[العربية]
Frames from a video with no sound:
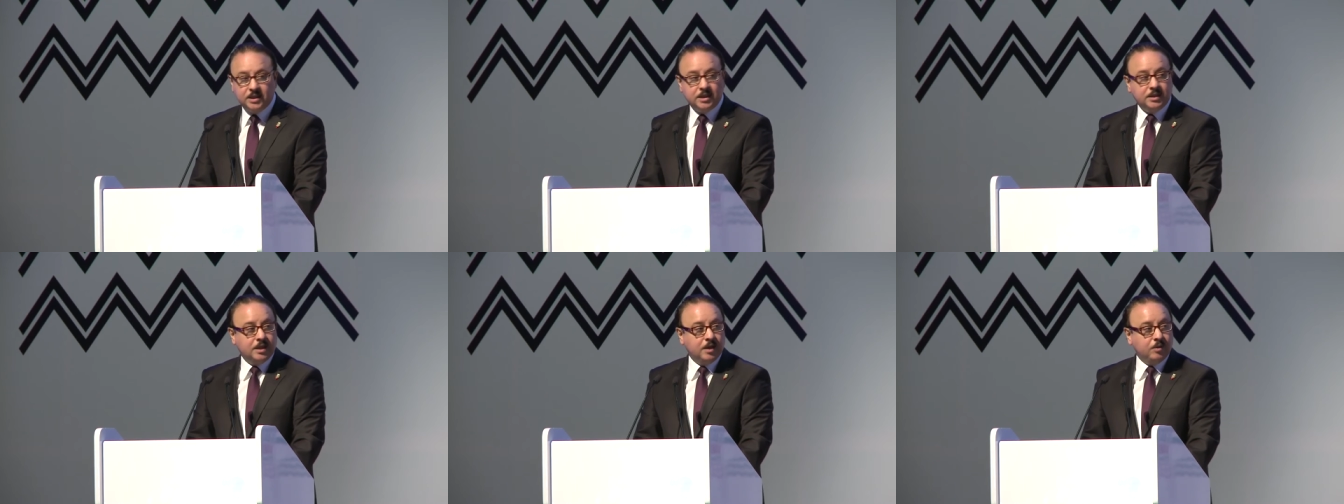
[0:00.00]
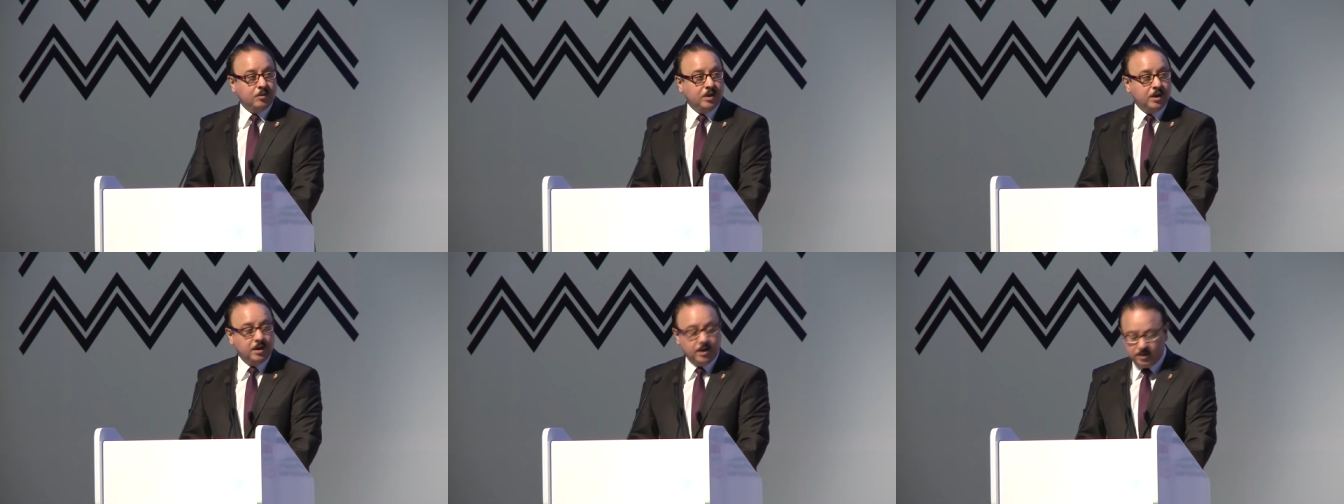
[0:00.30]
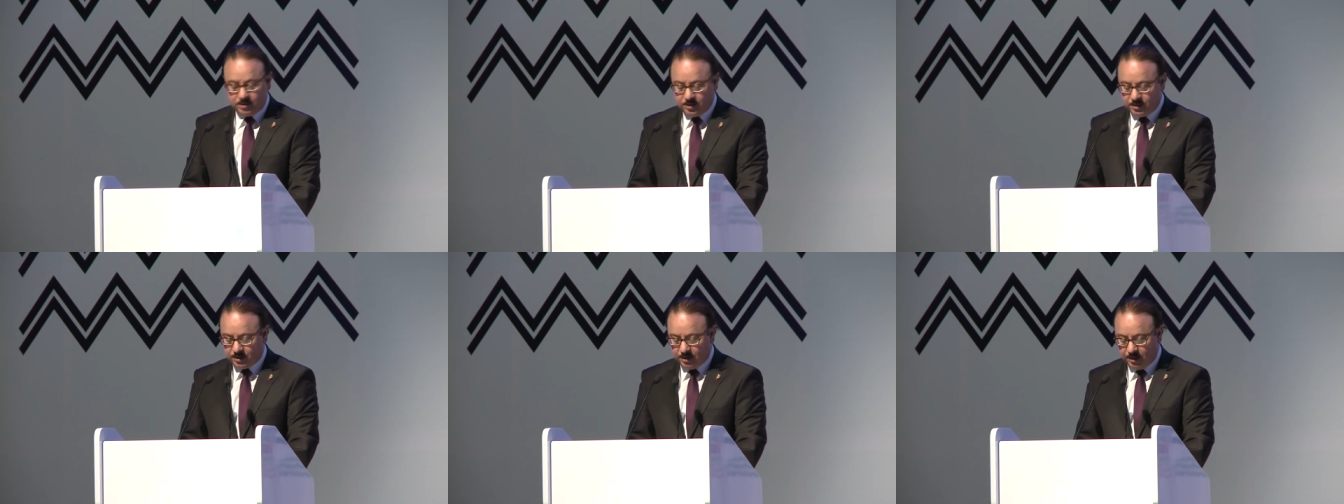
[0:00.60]
الدولي
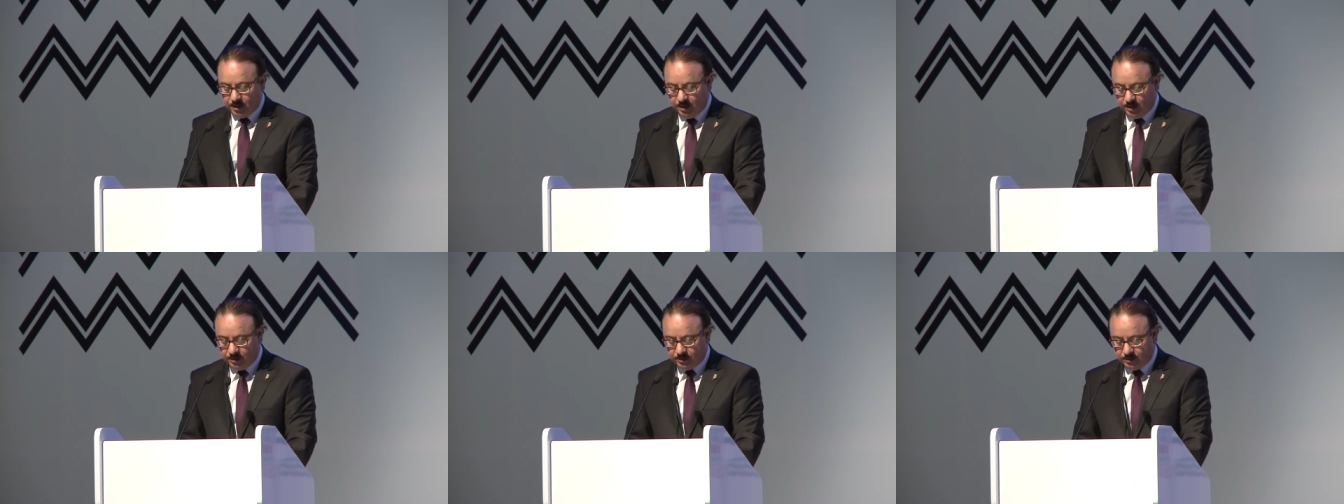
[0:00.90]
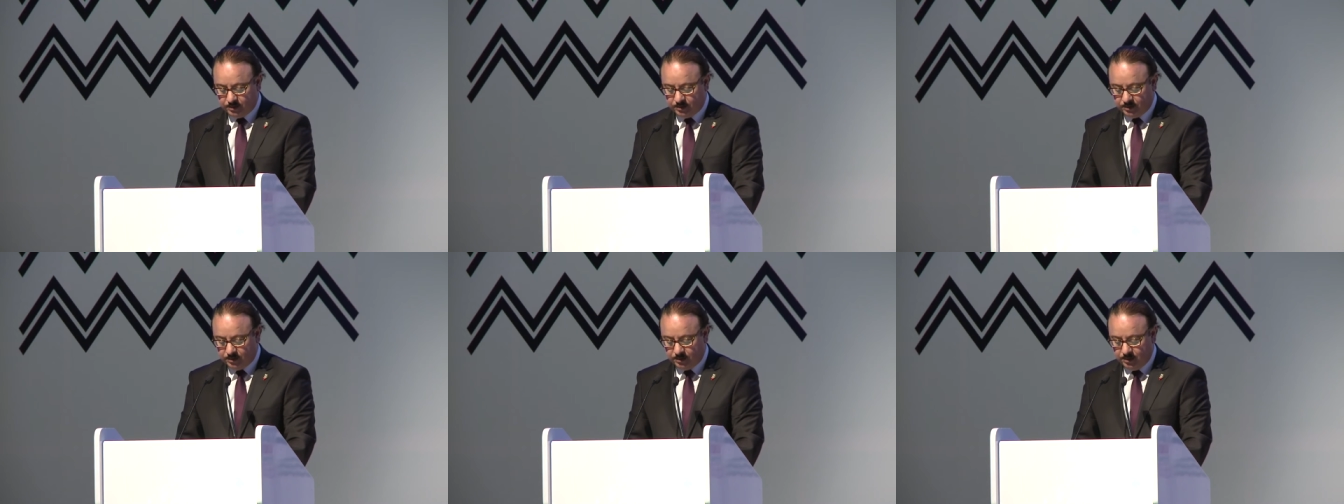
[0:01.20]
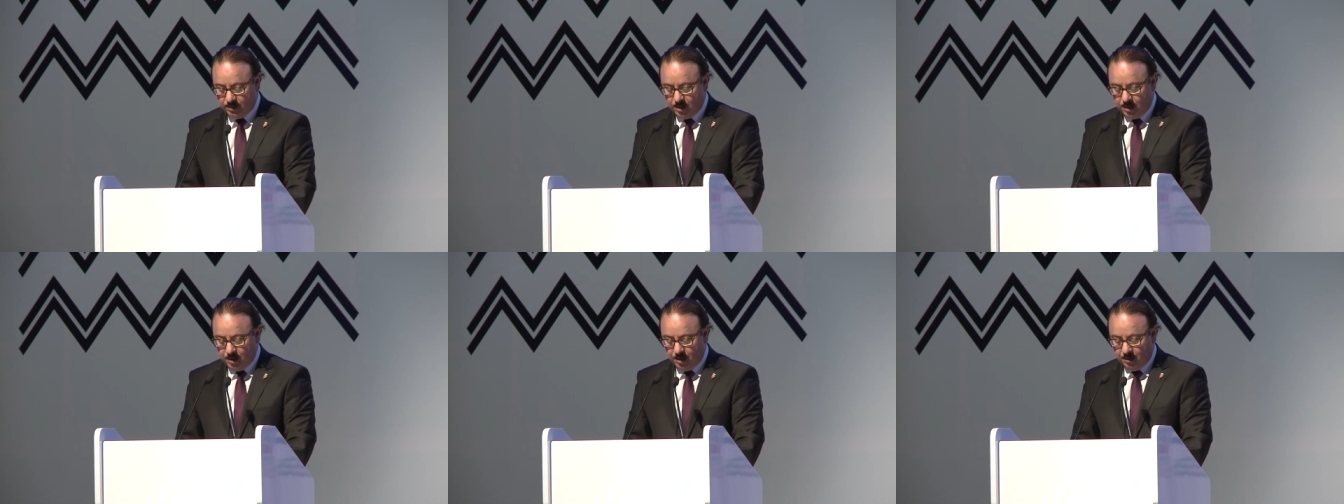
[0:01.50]
للاتصالات
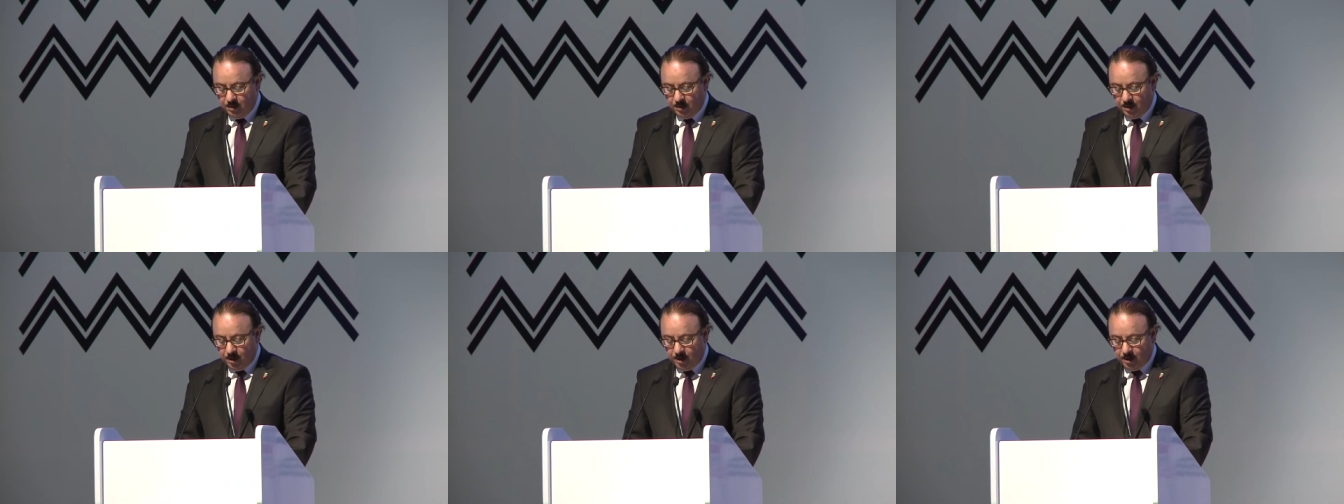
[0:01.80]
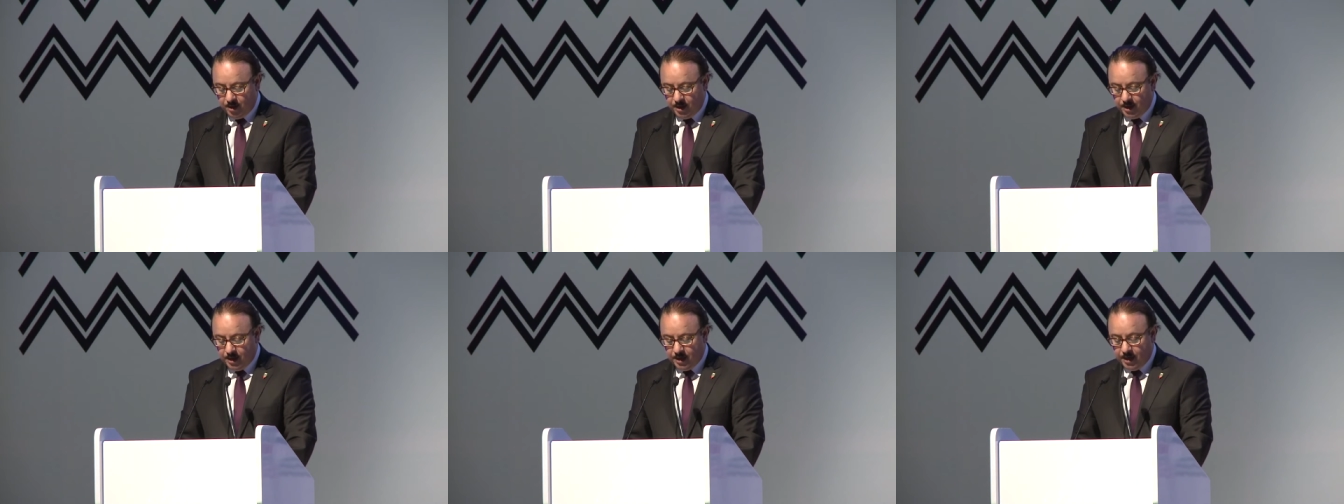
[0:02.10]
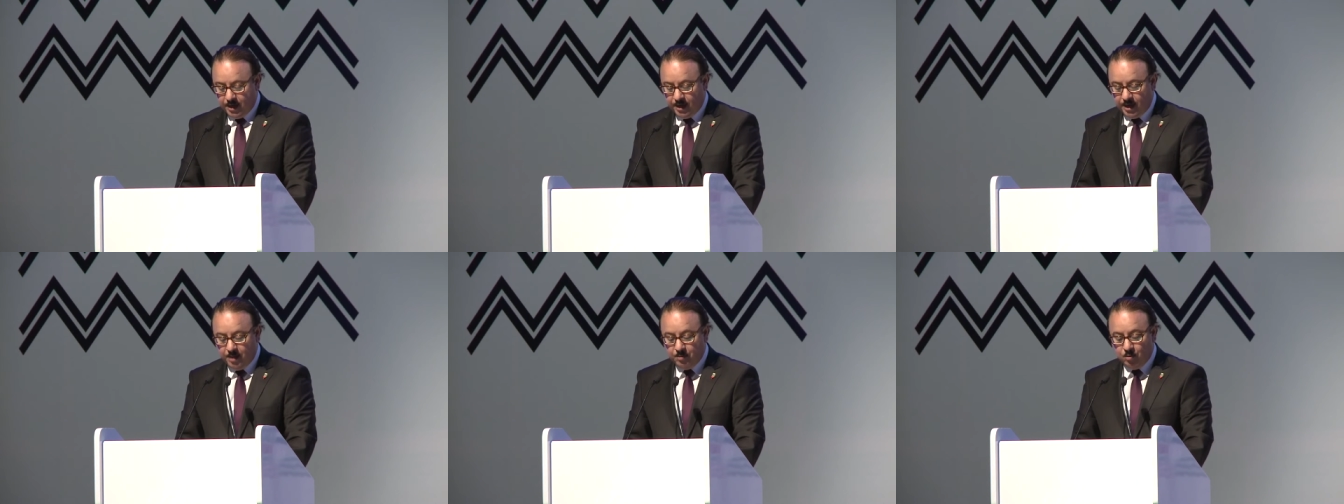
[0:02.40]
آه،
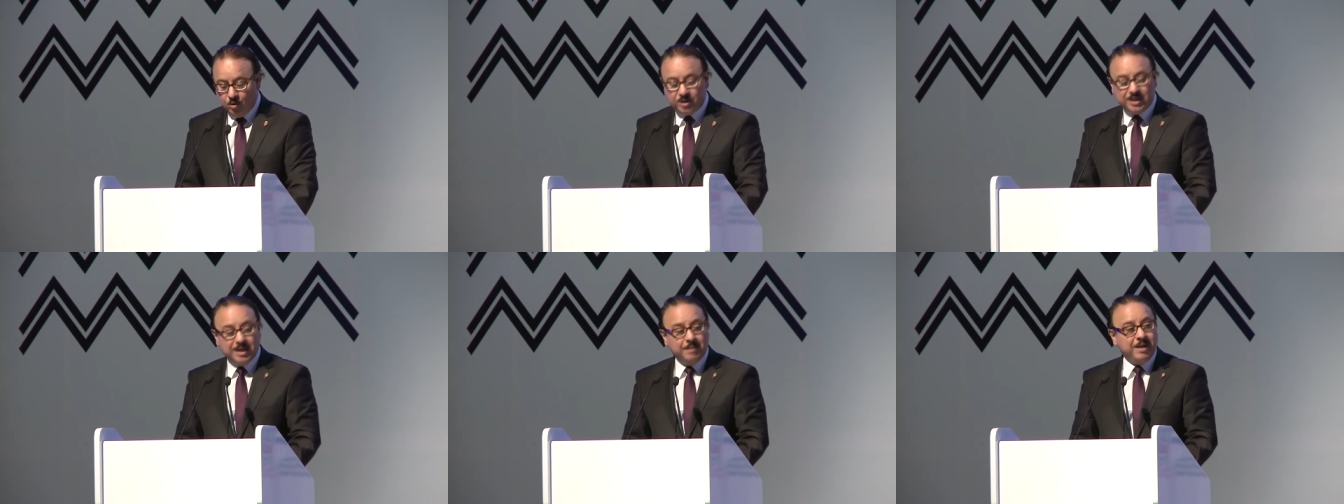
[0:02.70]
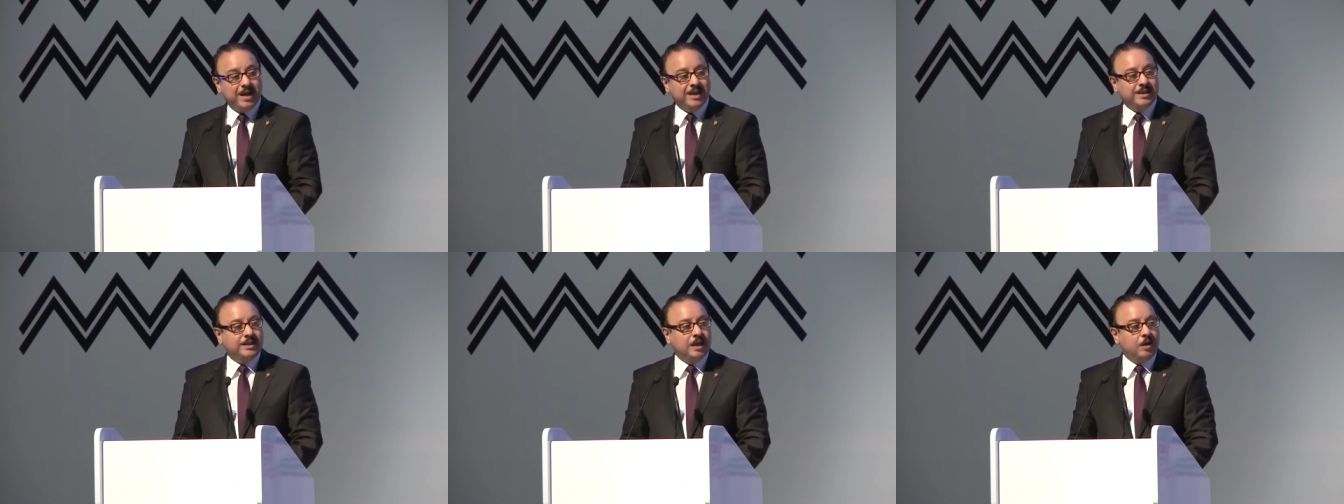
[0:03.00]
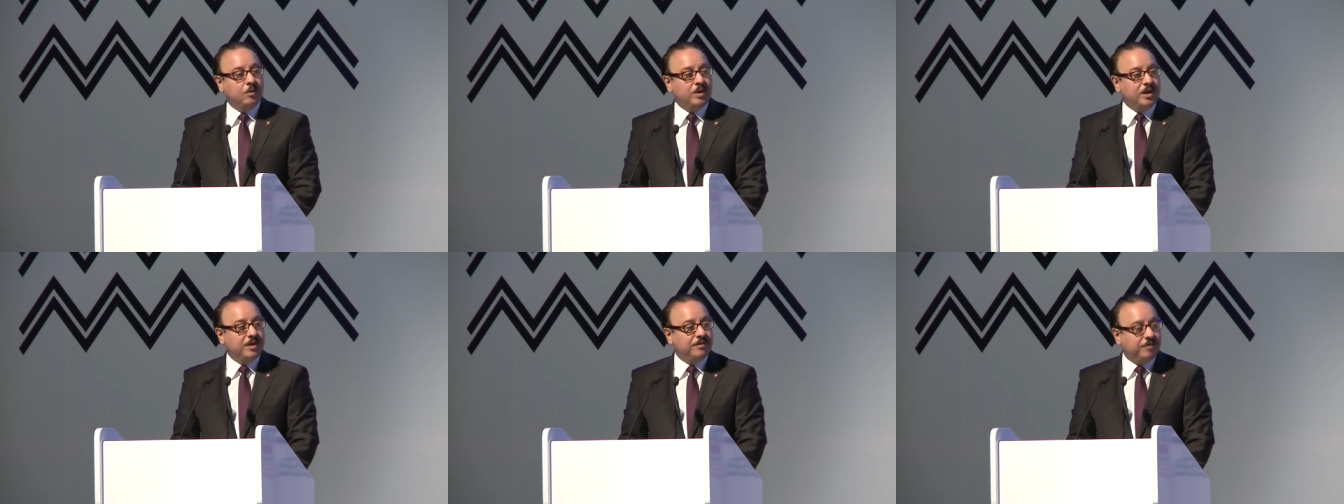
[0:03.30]
للمجتمع
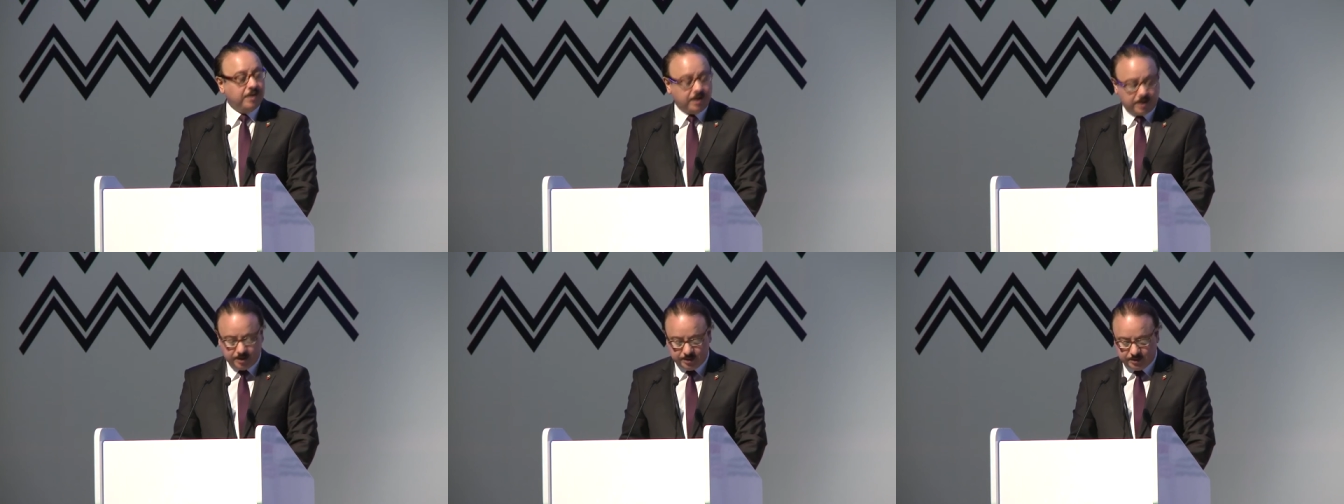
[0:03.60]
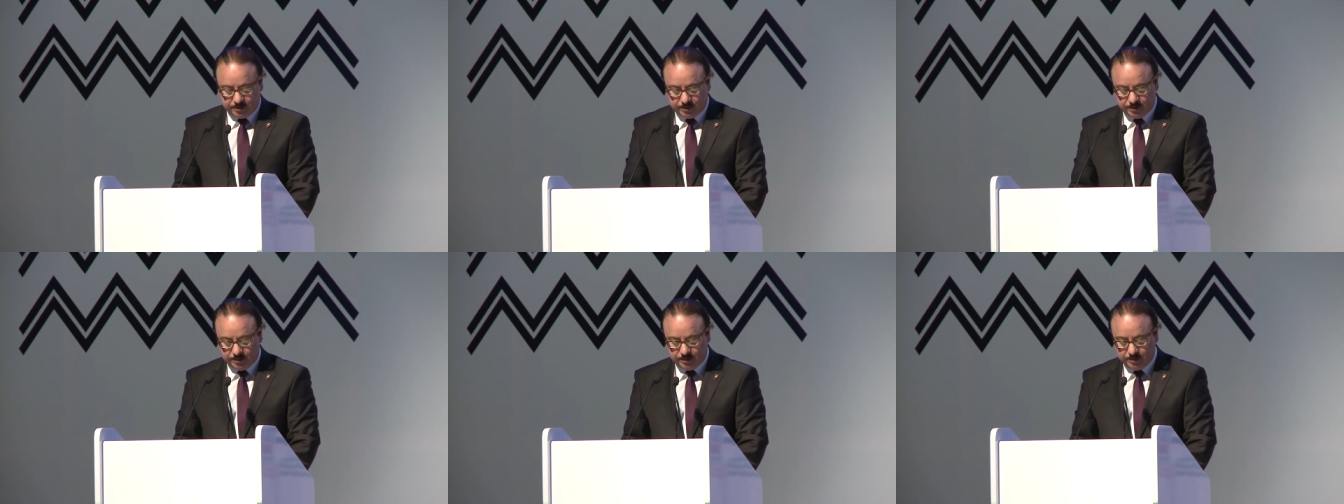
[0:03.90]
الدولي فقط